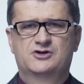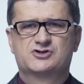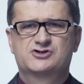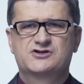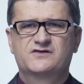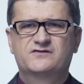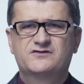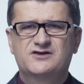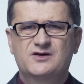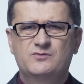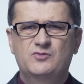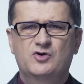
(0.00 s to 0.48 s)

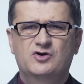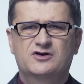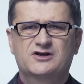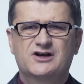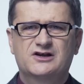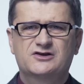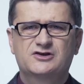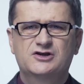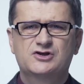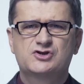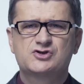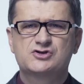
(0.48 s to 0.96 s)
że w
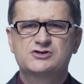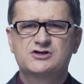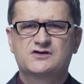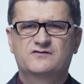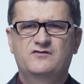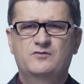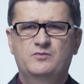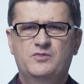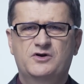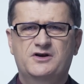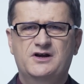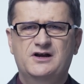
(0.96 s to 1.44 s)
demokratycznych
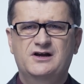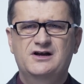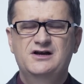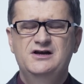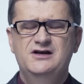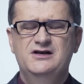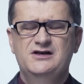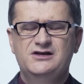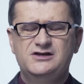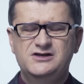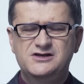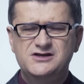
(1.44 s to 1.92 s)
wyborach
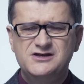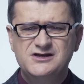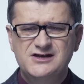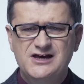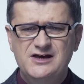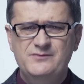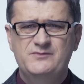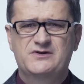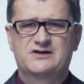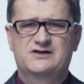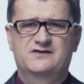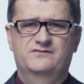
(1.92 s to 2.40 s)

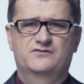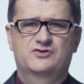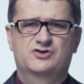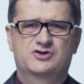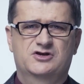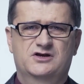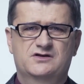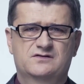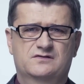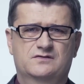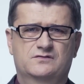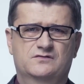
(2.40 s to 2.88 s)
nie ma
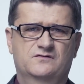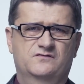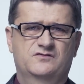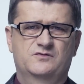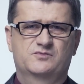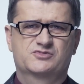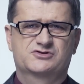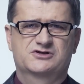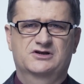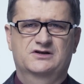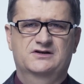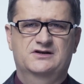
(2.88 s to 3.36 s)
zwycięzców
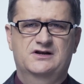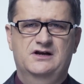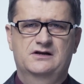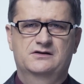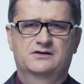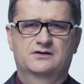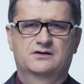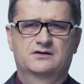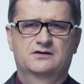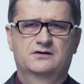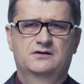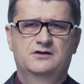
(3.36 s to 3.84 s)
i
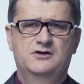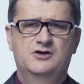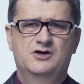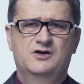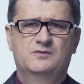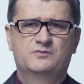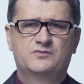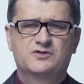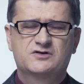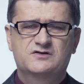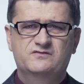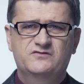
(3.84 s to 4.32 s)
przegranych,
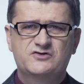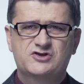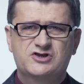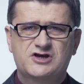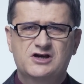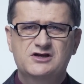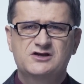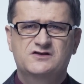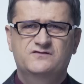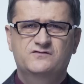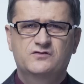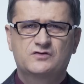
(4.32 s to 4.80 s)
bo
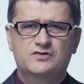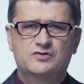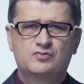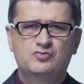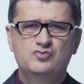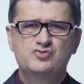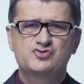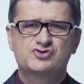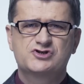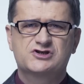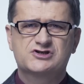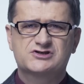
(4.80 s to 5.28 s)
zwycięstwo
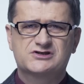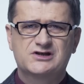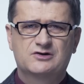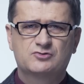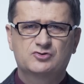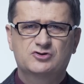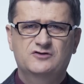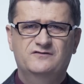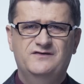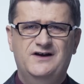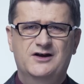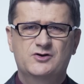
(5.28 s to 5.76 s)
służy
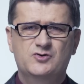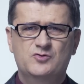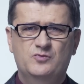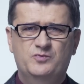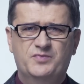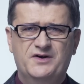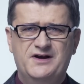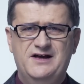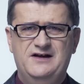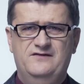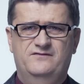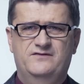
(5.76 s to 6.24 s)
kształtowaniu
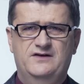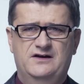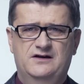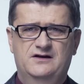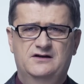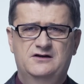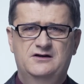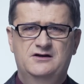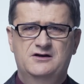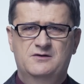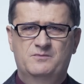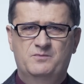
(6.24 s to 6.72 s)
prawa,
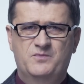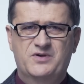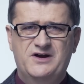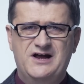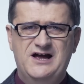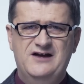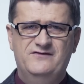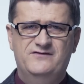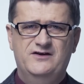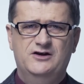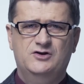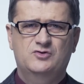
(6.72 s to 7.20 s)

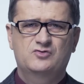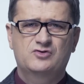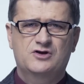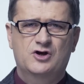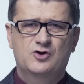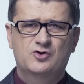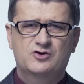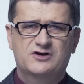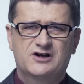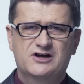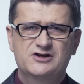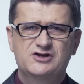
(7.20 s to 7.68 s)
prawa,
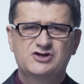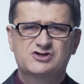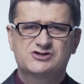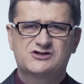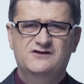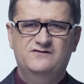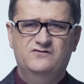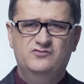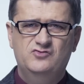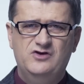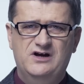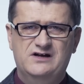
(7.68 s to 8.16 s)
które
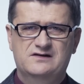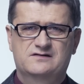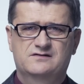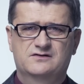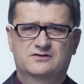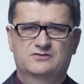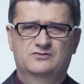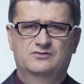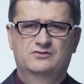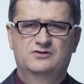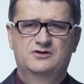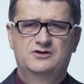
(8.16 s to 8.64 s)
ogranicza
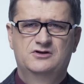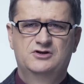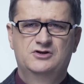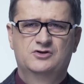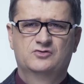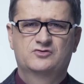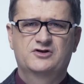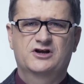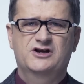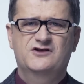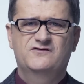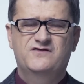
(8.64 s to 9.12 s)
władzę,
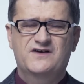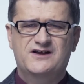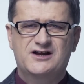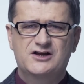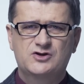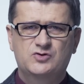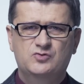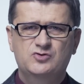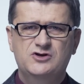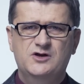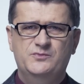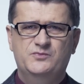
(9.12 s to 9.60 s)
które
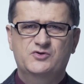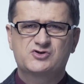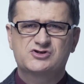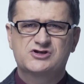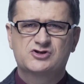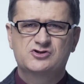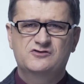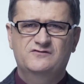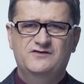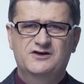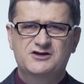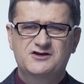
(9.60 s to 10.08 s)
gwarantuje
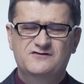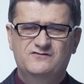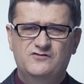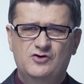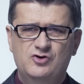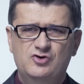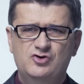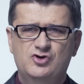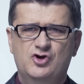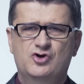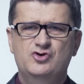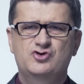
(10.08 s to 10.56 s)
poszanowanie
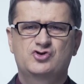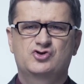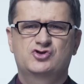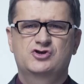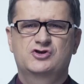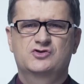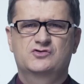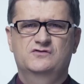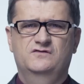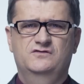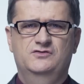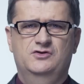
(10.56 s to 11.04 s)

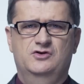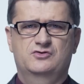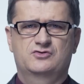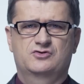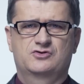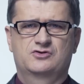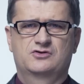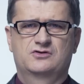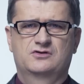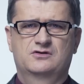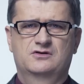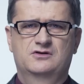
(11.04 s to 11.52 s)
wolności i
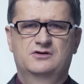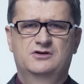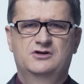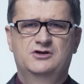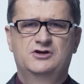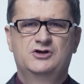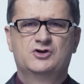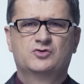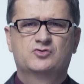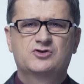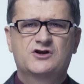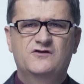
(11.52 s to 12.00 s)
równości,
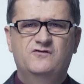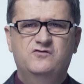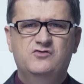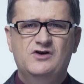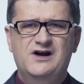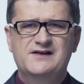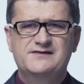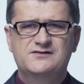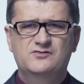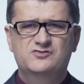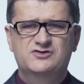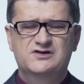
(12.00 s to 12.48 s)
które
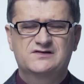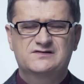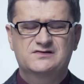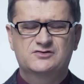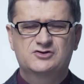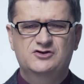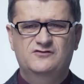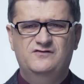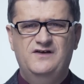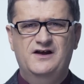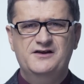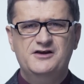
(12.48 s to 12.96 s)
władzę
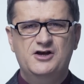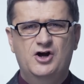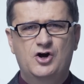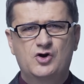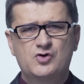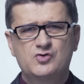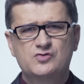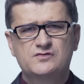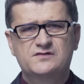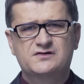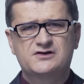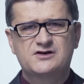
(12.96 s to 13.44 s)
decydowania
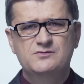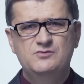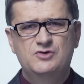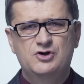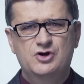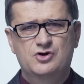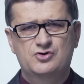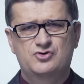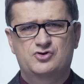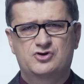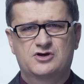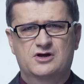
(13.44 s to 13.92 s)
o ludzkim
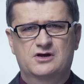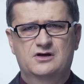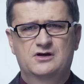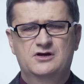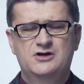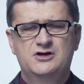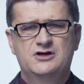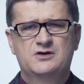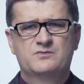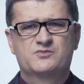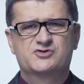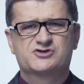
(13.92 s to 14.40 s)
losie
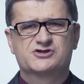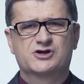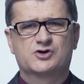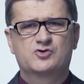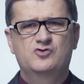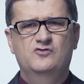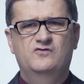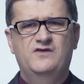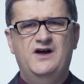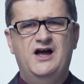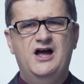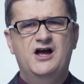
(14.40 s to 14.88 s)

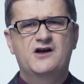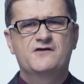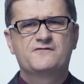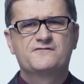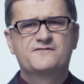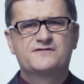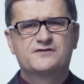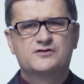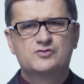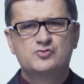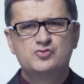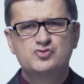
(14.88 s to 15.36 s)
przekuwa
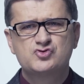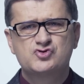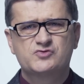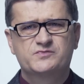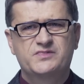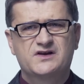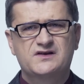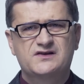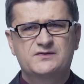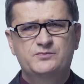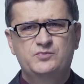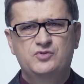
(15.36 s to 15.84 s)
w
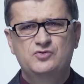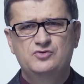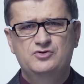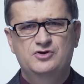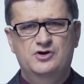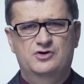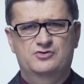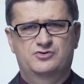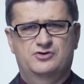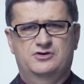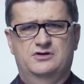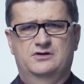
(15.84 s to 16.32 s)
służbę
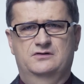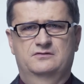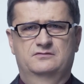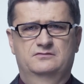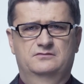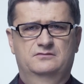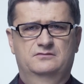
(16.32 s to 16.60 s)
wspólnocie.